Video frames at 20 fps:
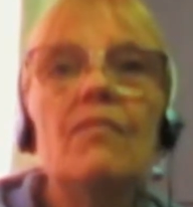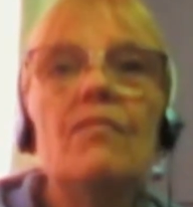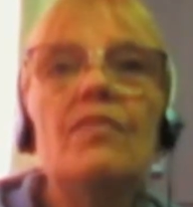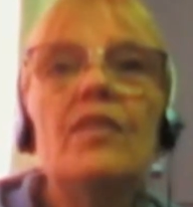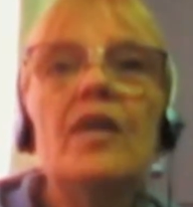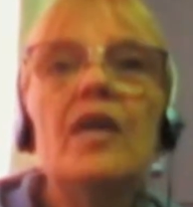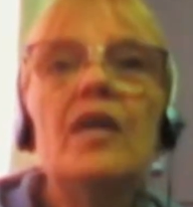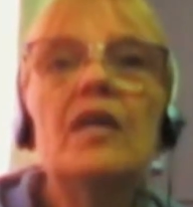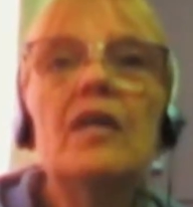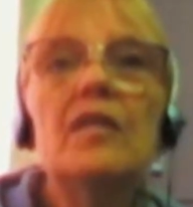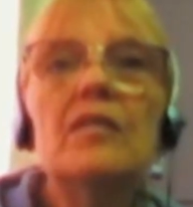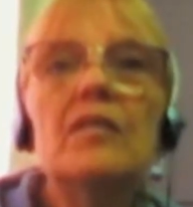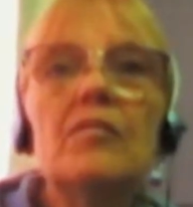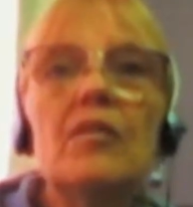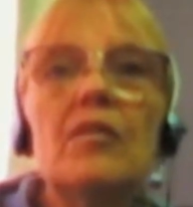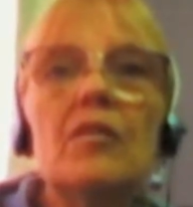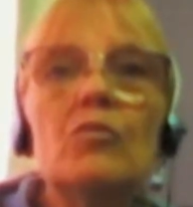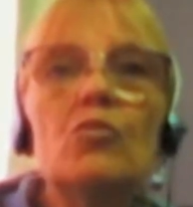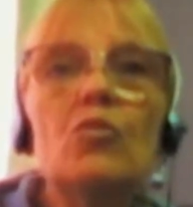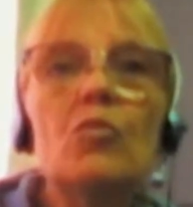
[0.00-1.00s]
de
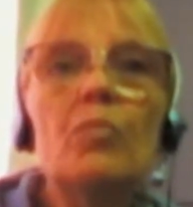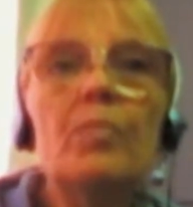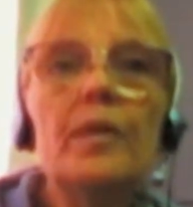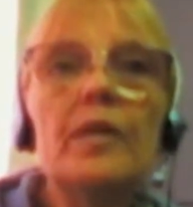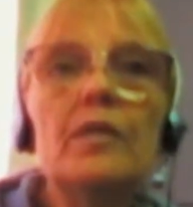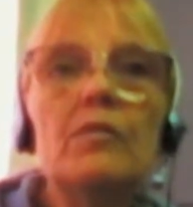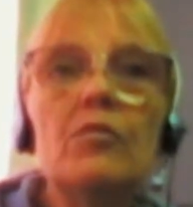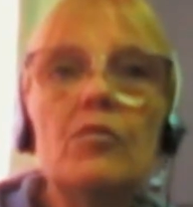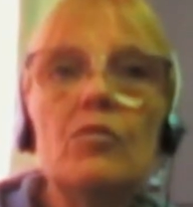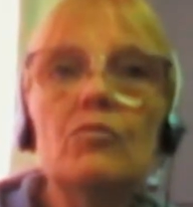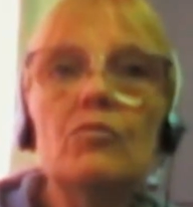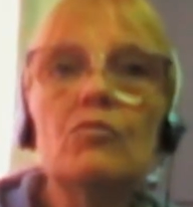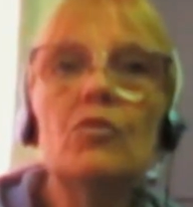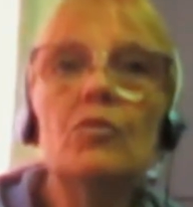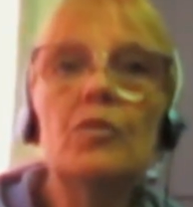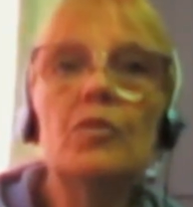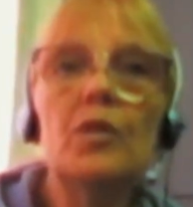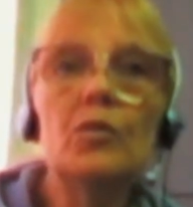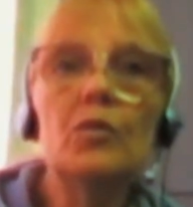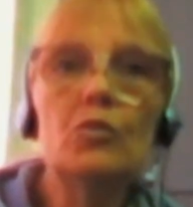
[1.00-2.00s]
ejercer su presión
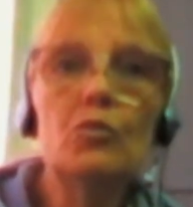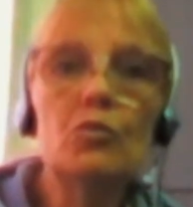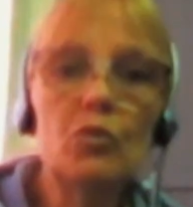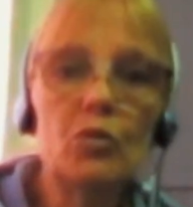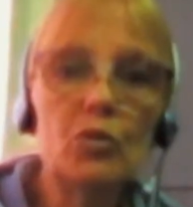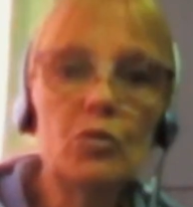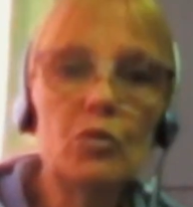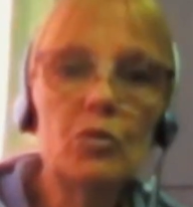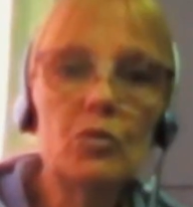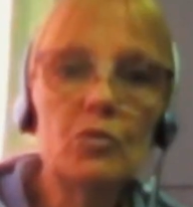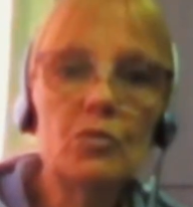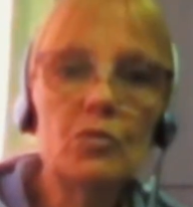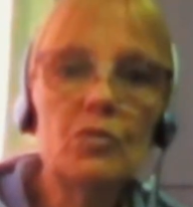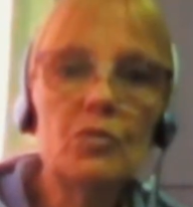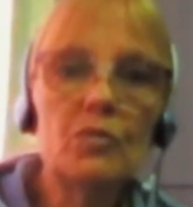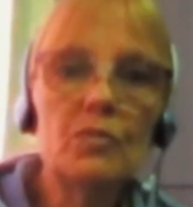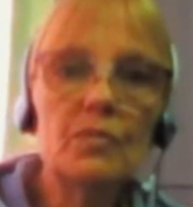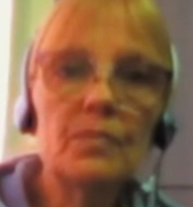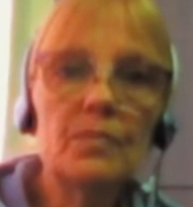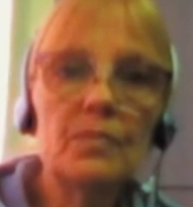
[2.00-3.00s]
sobre
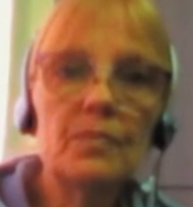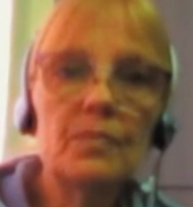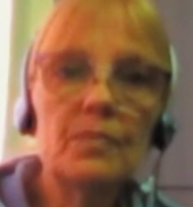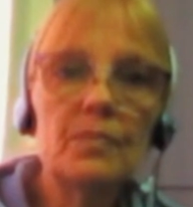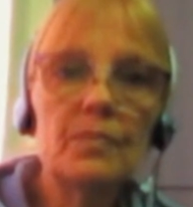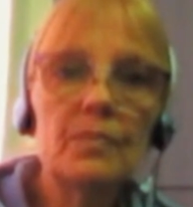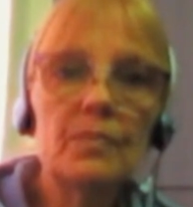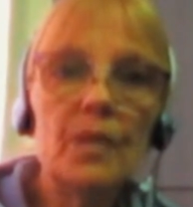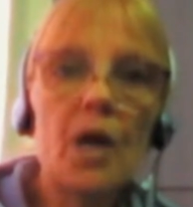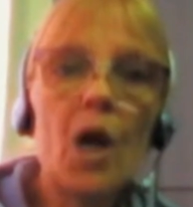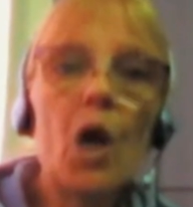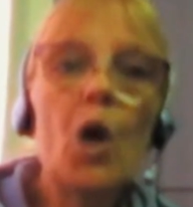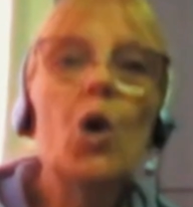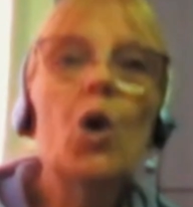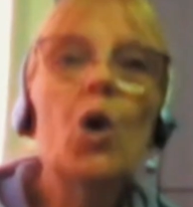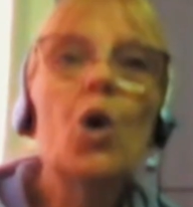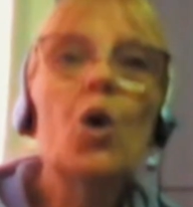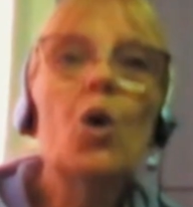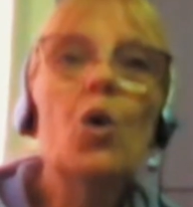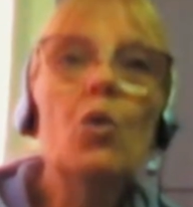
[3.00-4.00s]
nosotros.
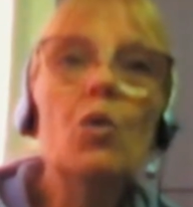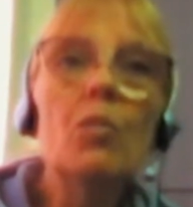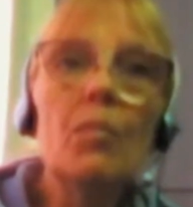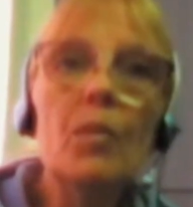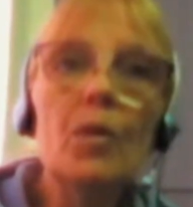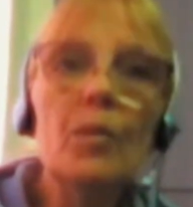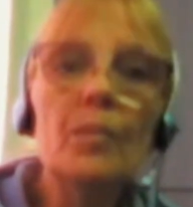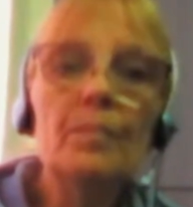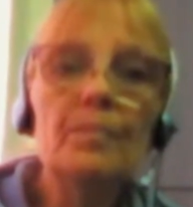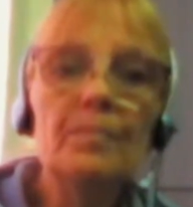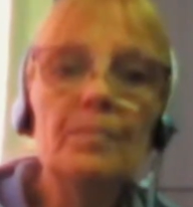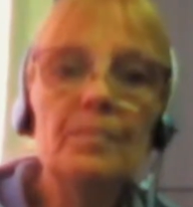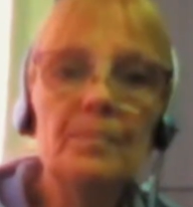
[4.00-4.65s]
¿Cómo?